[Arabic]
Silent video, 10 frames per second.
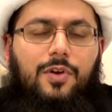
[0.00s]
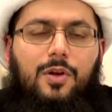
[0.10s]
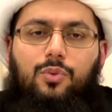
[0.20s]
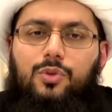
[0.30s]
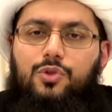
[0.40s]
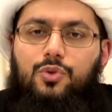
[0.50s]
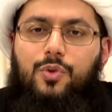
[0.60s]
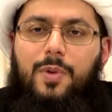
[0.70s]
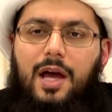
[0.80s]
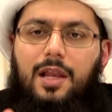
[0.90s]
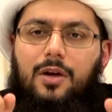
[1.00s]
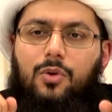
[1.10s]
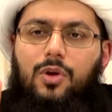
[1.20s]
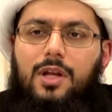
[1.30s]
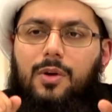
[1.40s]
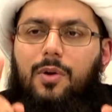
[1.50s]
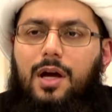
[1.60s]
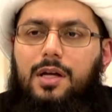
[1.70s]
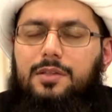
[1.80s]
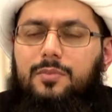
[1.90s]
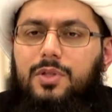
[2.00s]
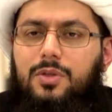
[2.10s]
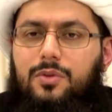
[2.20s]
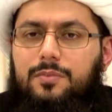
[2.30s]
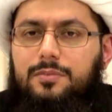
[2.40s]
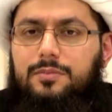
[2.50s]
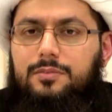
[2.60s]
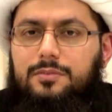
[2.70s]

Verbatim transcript: فالوجوب على كل واحد منكم